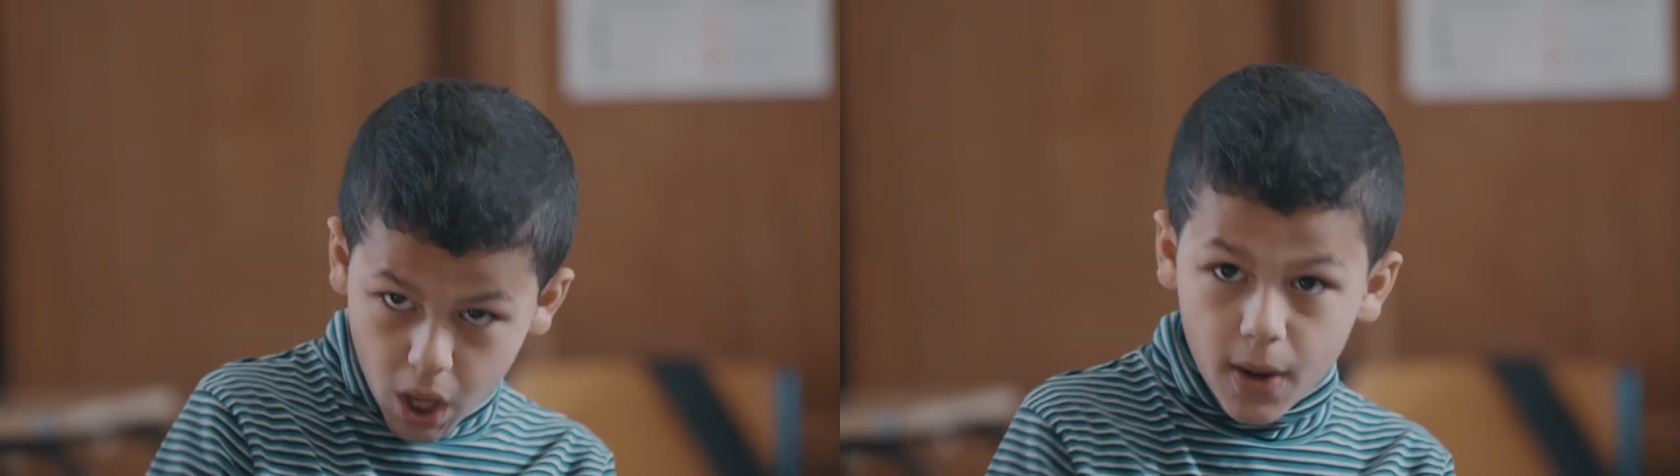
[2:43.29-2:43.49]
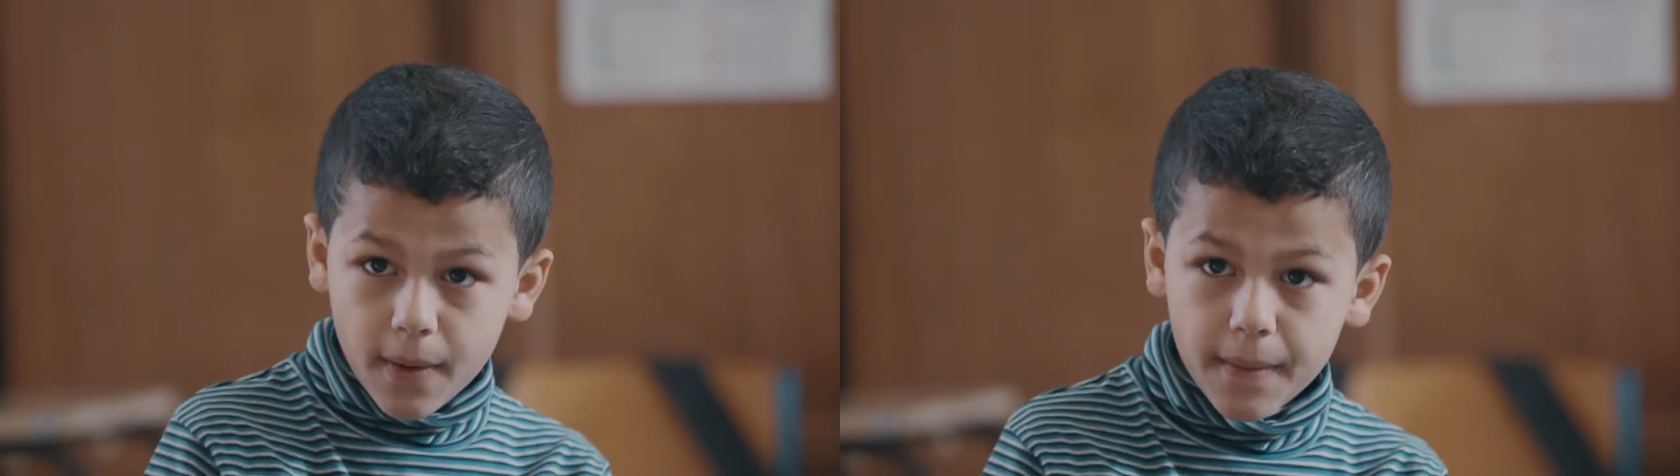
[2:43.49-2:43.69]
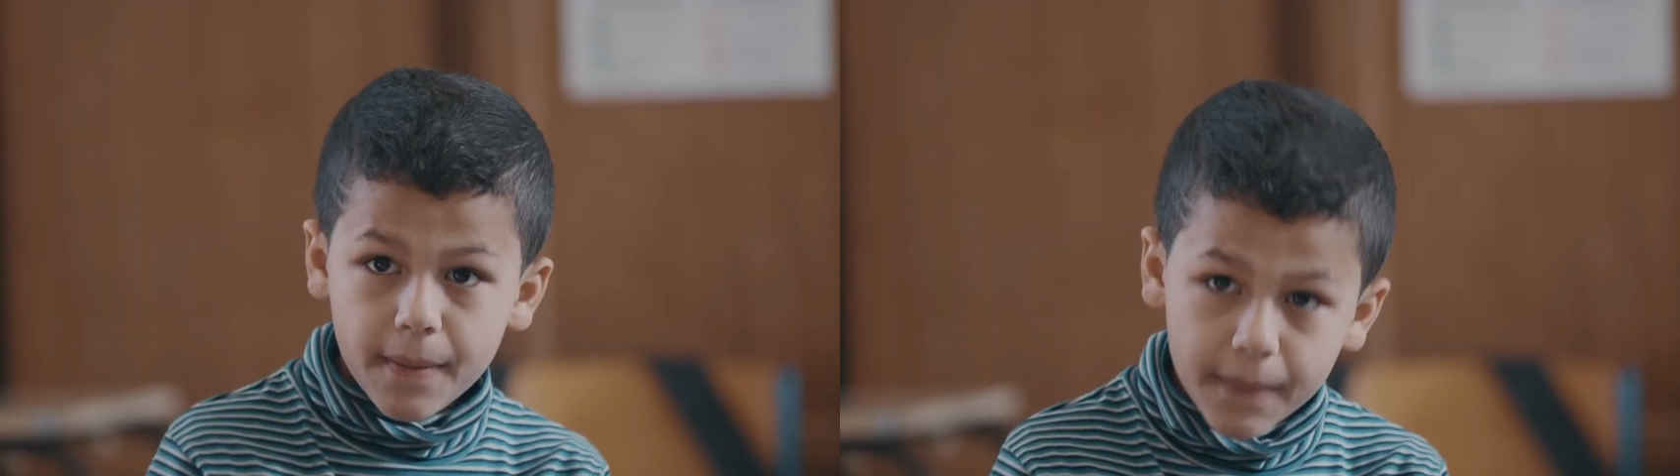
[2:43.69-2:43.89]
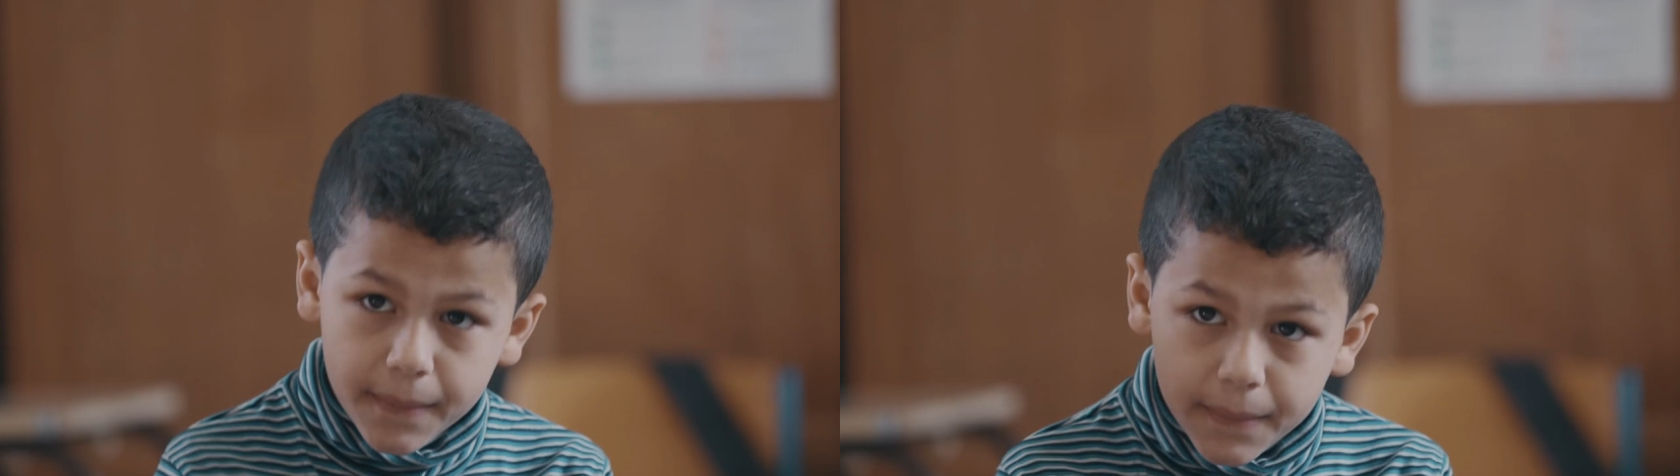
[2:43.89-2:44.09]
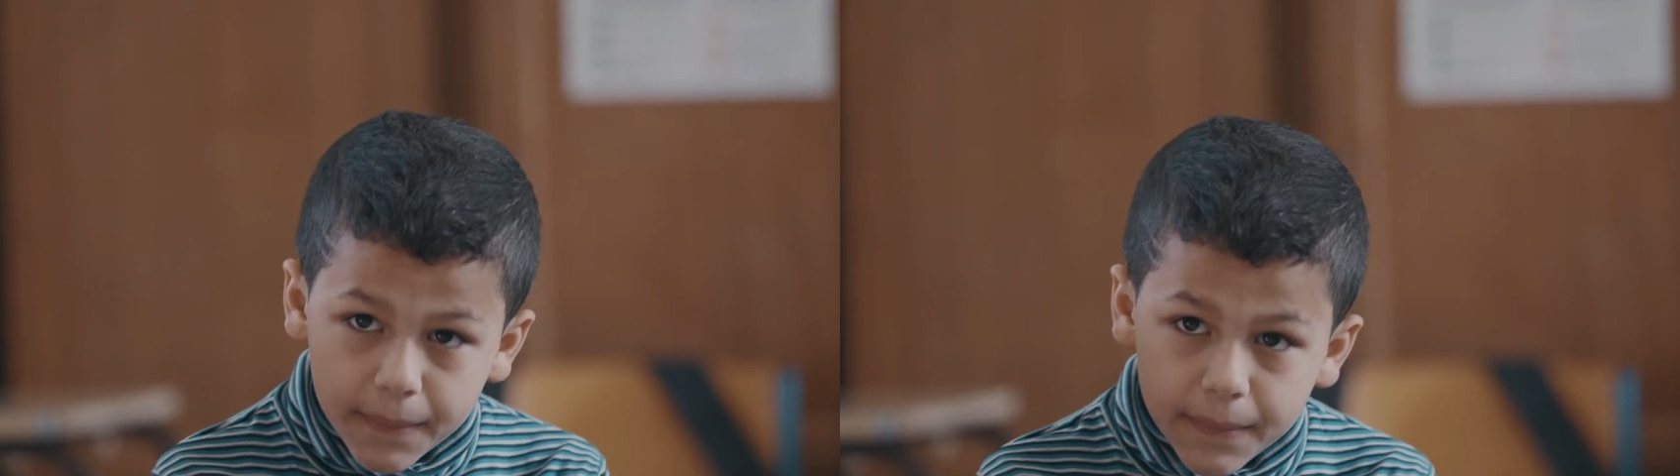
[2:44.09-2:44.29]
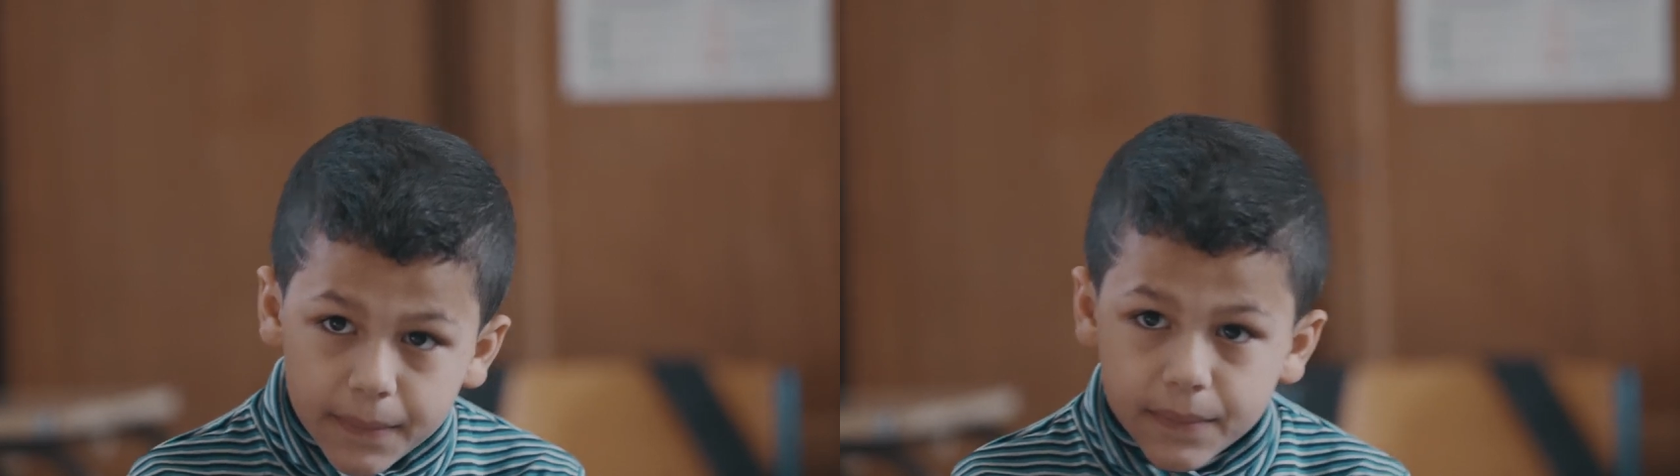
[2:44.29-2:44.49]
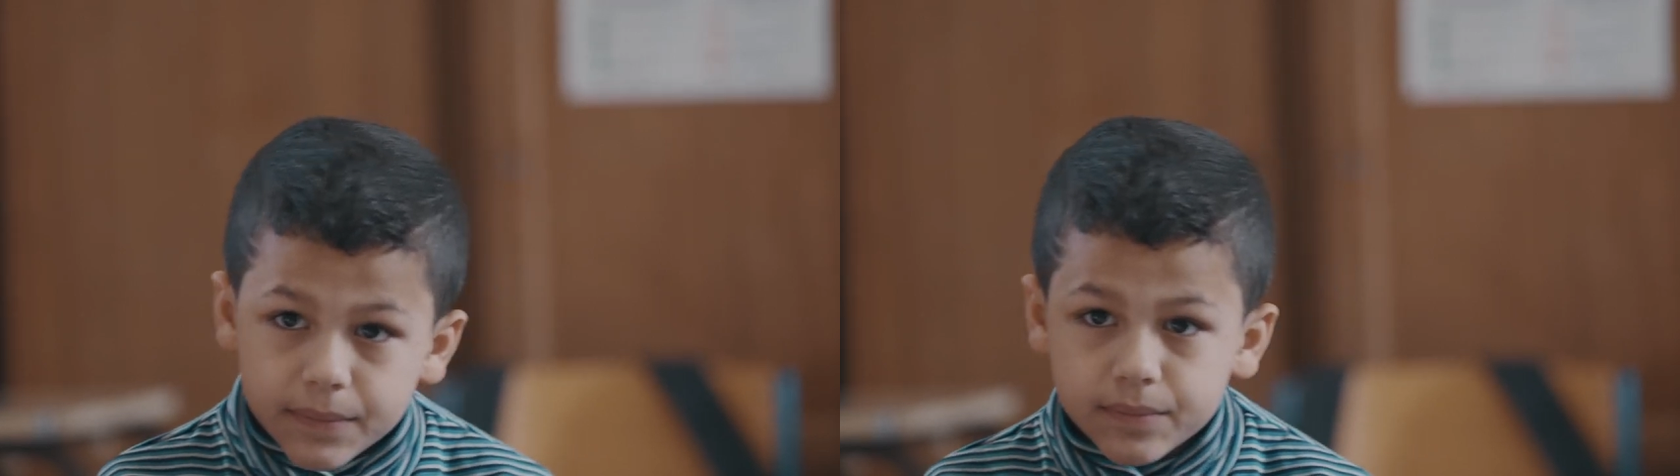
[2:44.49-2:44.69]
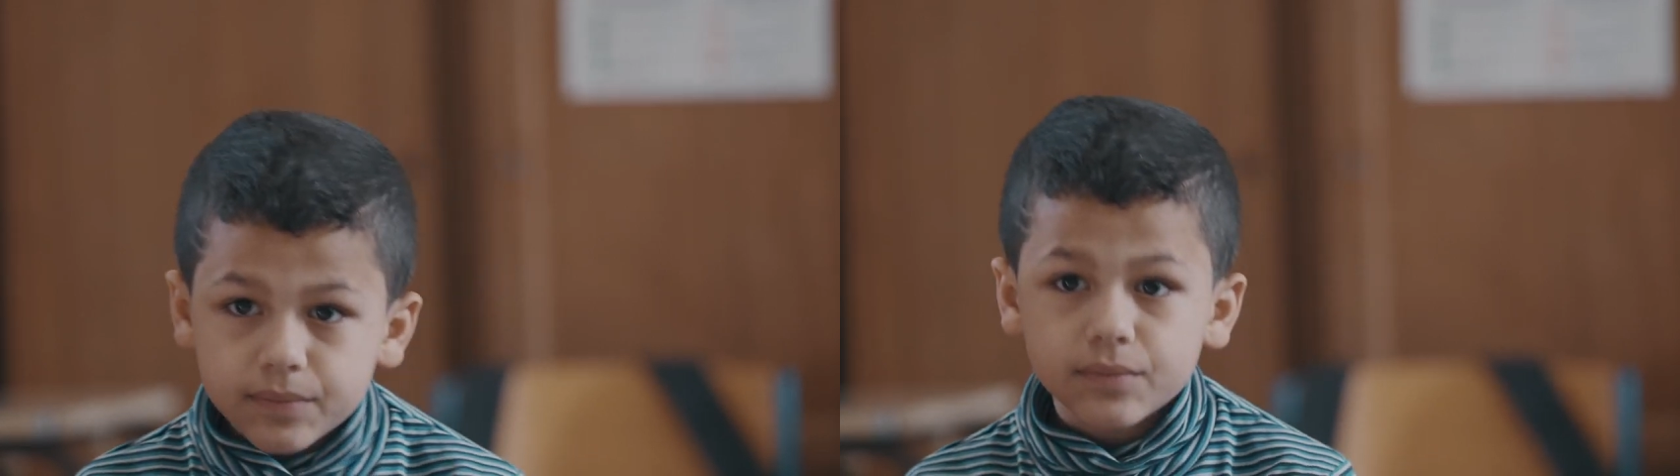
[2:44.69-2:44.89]
mis dans une valise,
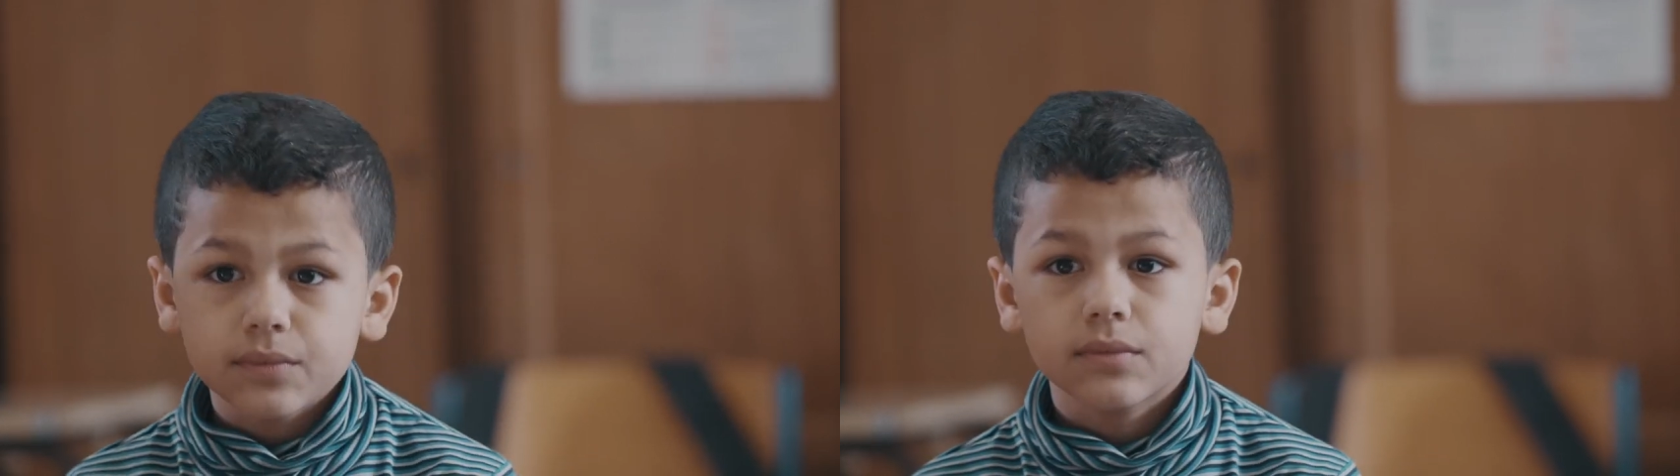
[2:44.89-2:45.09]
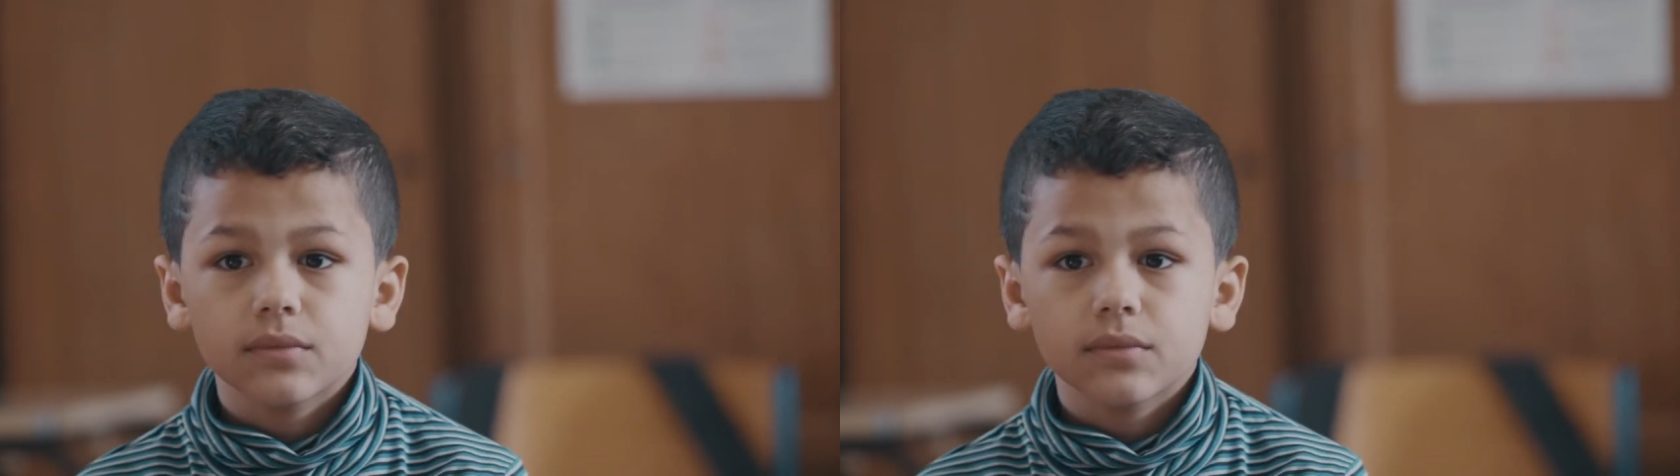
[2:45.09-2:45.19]
une